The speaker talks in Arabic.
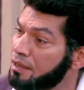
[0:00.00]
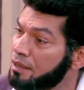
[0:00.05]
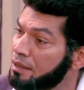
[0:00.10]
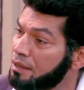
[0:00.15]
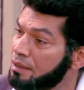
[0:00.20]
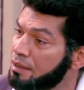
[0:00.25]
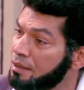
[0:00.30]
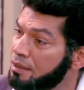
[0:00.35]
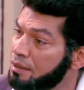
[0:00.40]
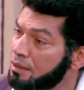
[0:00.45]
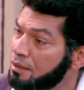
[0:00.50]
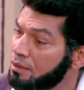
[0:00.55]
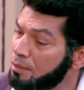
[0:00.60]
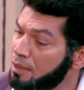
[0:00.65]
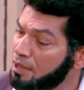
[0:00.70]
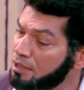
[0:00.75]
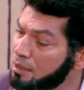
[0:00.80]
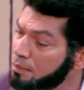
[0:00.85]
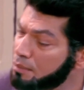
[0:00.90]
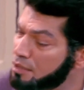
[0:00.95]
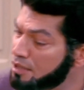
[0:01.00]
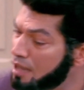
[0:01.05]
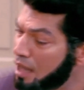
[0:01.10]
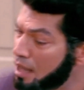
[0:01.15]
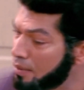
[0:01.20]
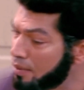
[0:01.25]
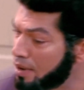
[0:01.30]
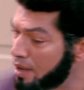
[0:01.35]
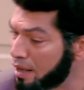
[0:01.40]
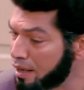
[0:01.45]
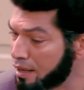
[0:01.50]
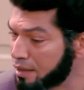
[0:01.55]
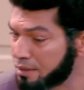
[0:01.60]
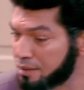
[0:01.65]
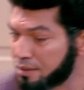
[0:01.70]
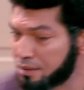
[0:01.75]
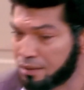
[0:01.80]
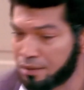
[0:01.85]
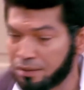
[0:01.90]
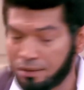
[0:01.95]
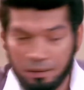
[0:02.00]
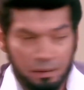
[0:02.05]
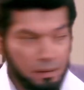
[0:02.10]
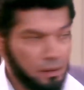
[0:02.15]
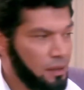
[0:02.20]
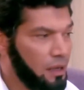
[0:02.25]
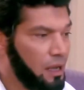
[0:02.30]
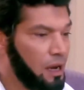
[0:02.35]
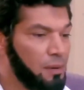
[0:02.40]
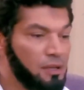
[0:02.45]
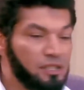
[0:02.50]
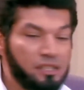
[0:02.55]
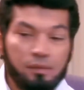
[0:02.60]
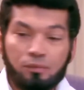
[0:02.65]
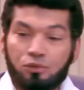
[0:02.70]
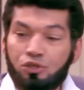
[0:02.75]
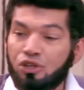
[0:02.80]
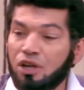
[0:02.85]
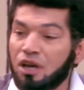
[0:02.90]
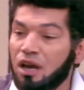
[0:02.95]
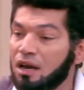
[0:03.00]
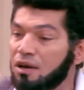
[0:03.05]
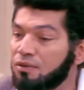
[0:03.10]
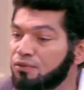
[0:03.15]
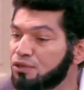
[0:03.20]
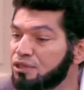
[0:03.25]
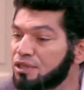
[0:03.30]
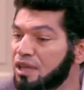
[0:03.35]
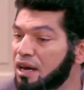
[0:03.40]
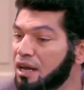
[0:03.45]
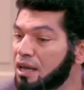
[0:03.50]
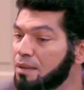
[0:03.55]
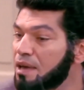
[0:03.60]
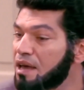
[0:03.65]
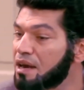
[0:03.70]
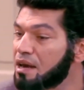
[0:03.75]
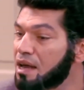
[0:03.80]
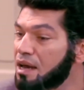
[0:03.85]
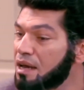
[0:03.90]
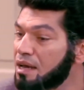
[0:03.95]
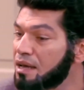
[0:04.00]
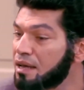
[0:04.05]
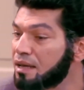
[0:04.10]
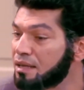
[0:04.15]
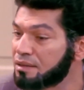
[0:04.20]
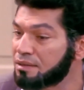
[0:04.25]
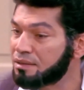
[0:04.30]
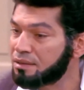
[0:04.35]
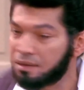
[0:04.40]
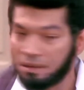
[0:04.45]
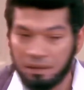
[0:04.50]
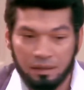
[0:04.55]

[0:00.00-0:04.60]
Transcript: ليه وبعدين المصلحه واحد انا بس المشكله ان الفلوس دي انا اجيبها ريالات